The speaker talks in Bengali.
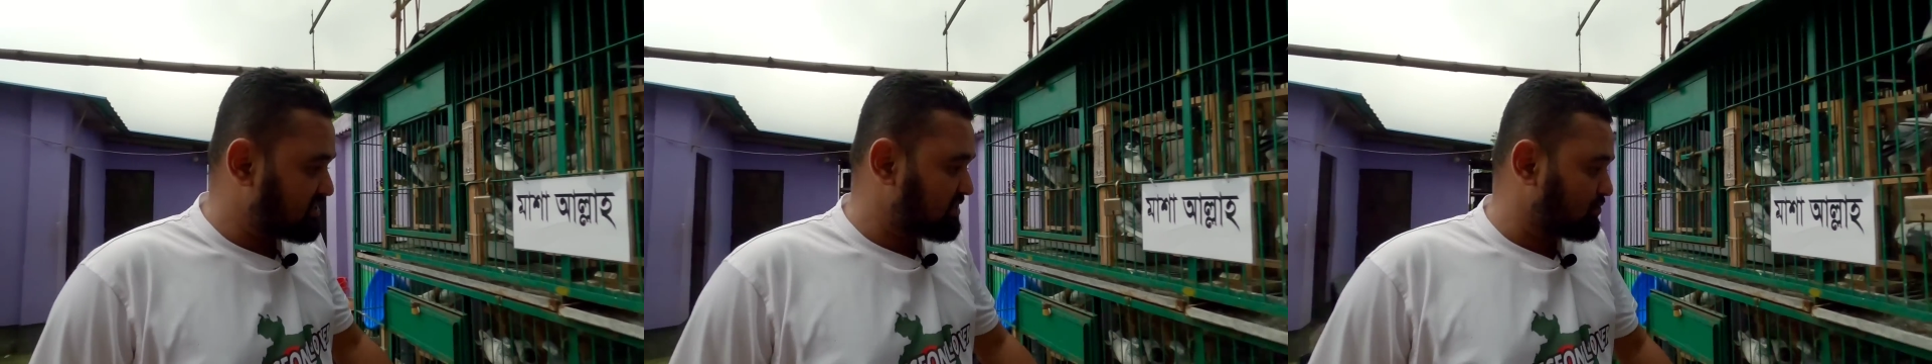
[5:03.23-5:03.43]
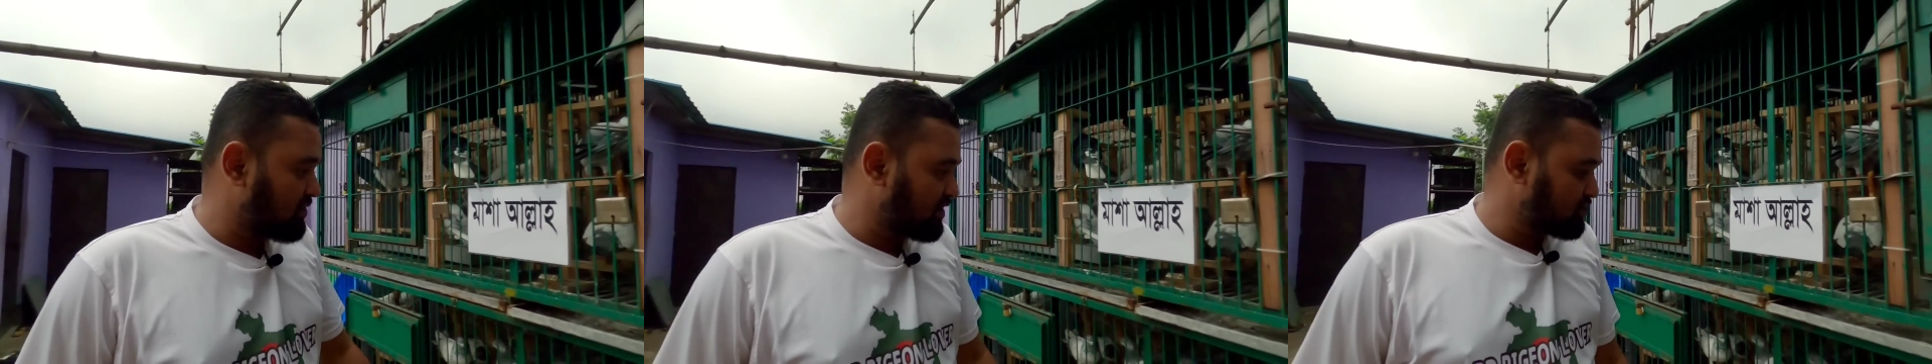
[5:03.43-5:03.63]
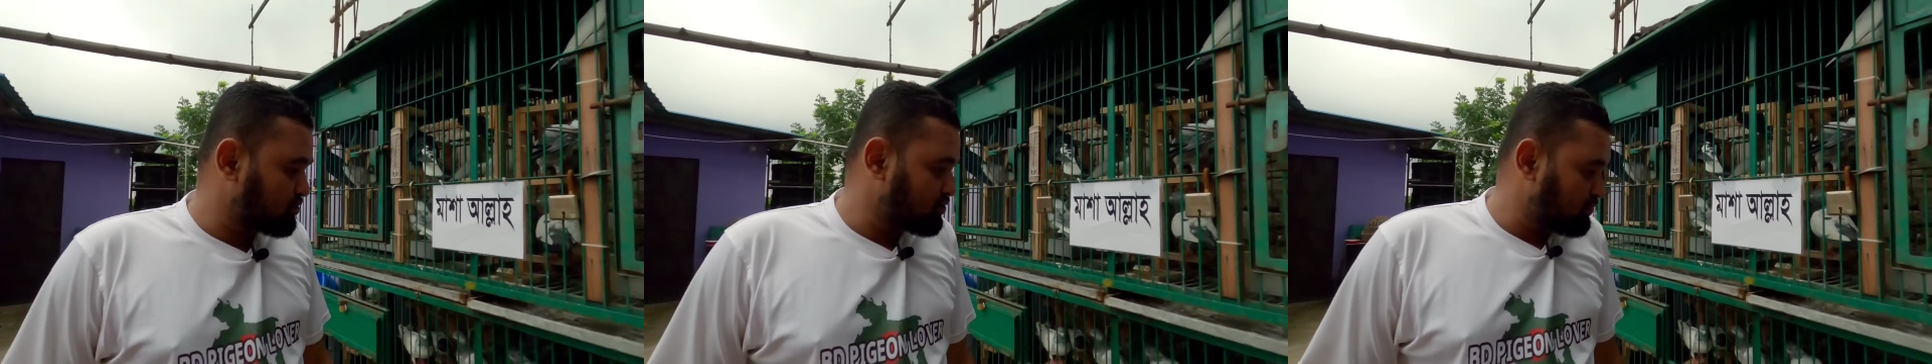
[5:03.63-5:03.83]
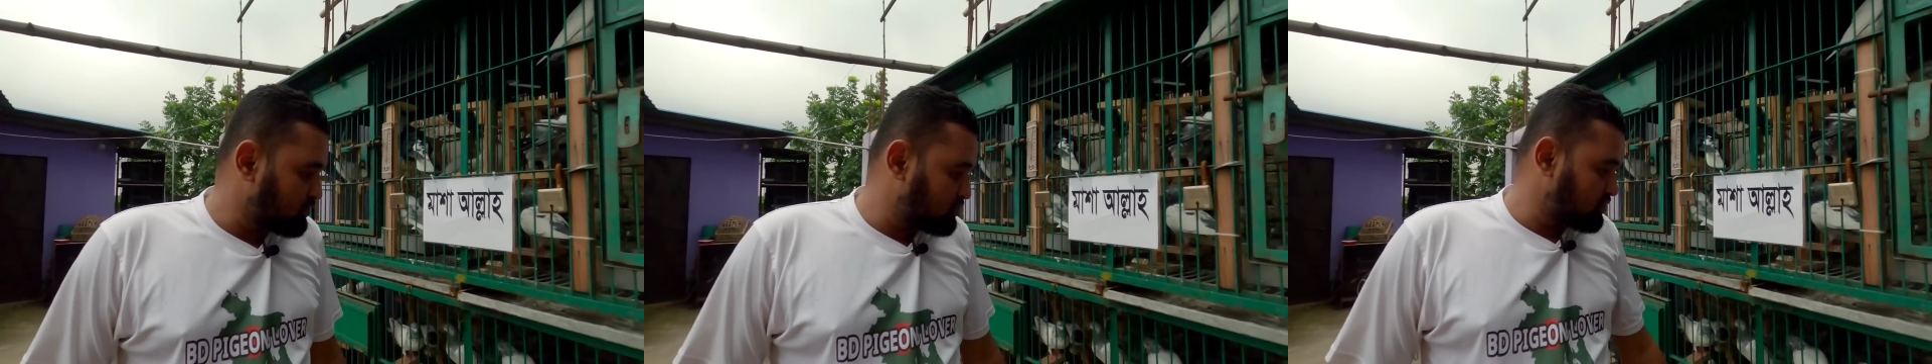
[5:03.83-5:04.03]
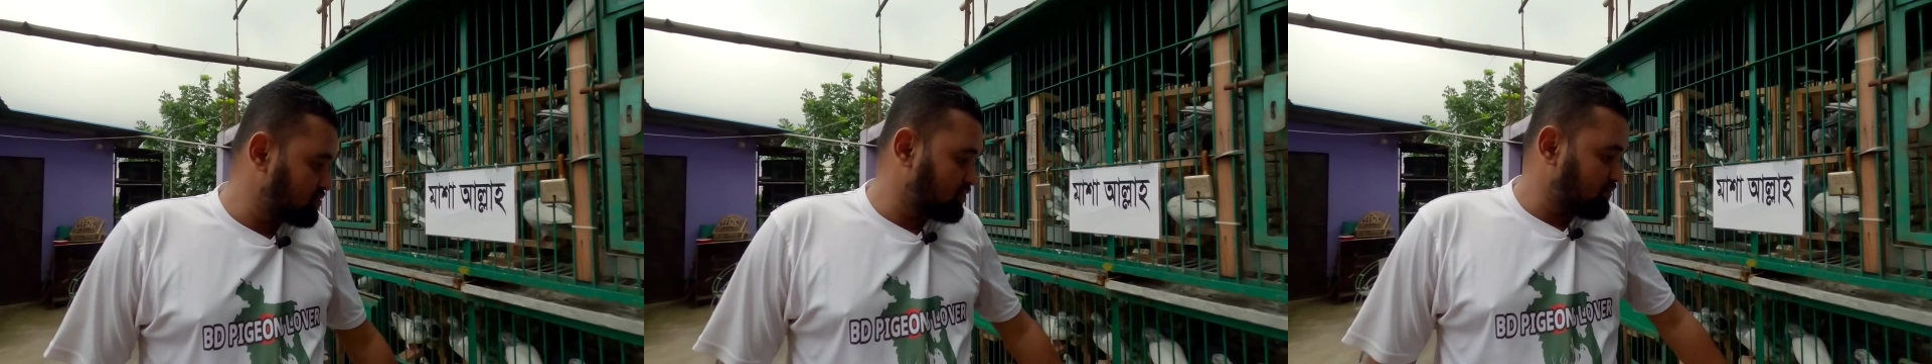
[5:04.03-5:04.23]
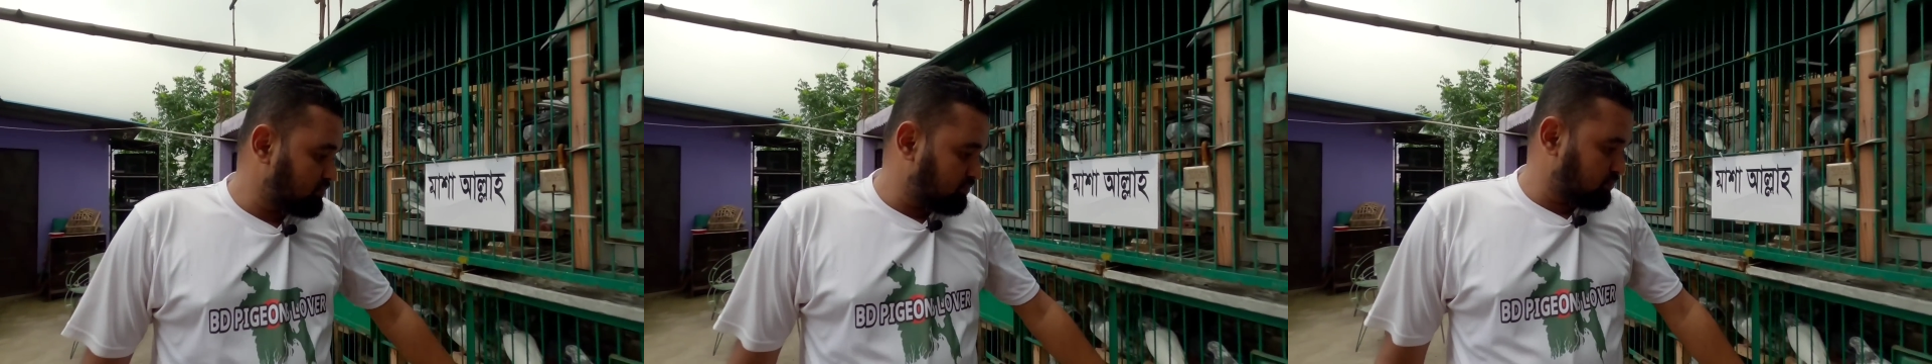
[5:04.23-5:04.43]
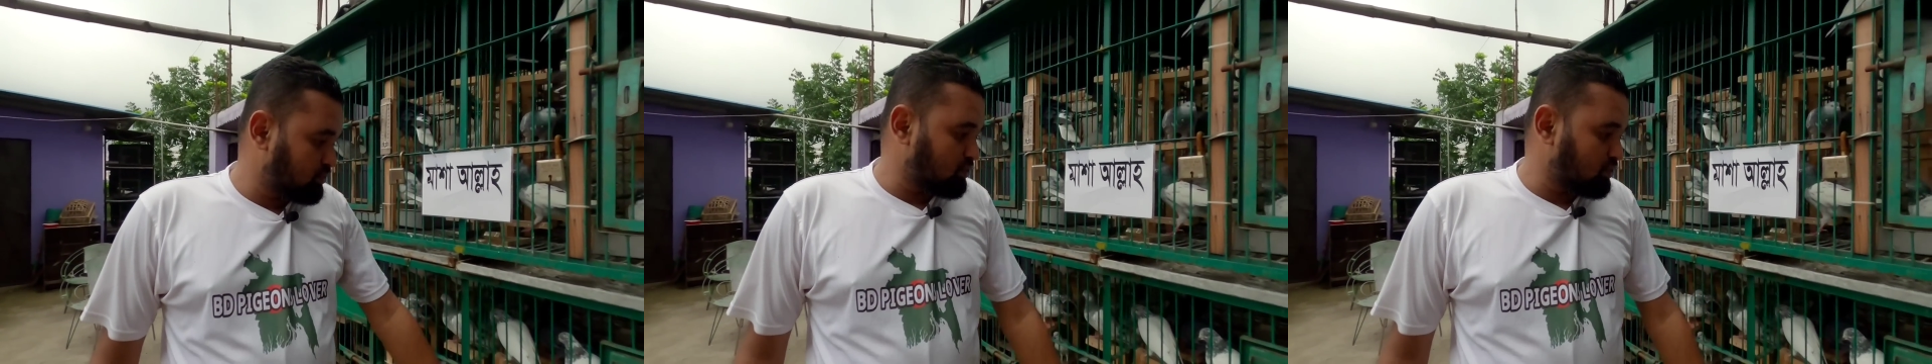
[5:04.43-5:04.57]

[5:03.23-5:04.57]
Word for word: করে বাচ্চাগুলো একটু সমস্যা হয়েছিল